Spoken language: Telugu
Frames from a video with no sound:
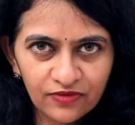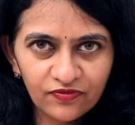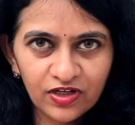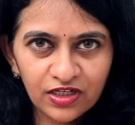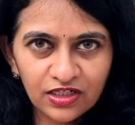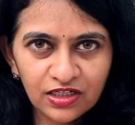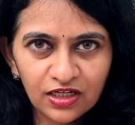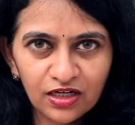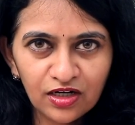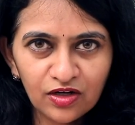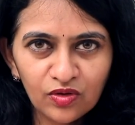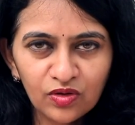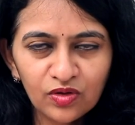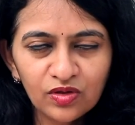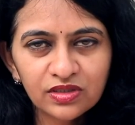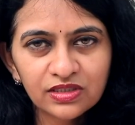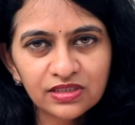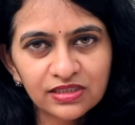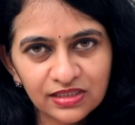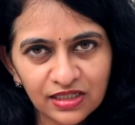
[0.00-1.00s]
వీటిల్లో
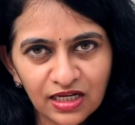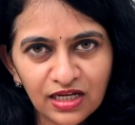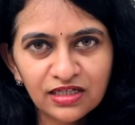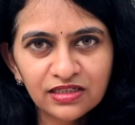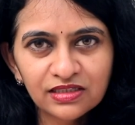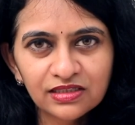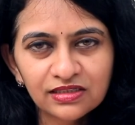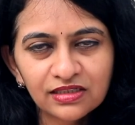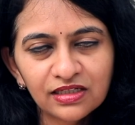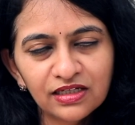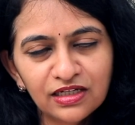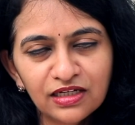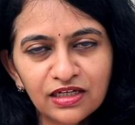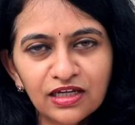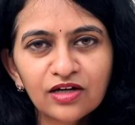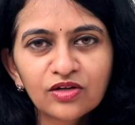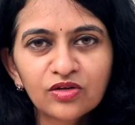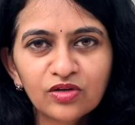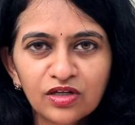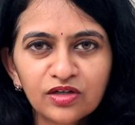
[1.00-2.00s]
సార్స్
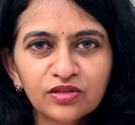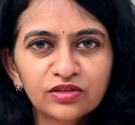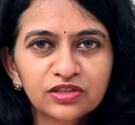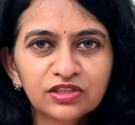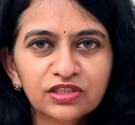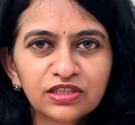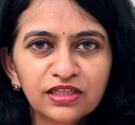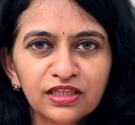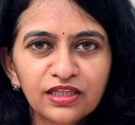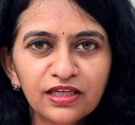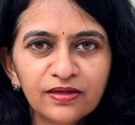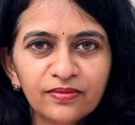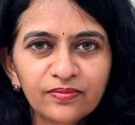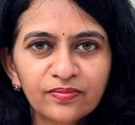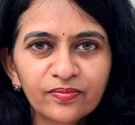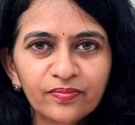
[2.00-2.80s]
ఇండియా కూడా వచ్చింది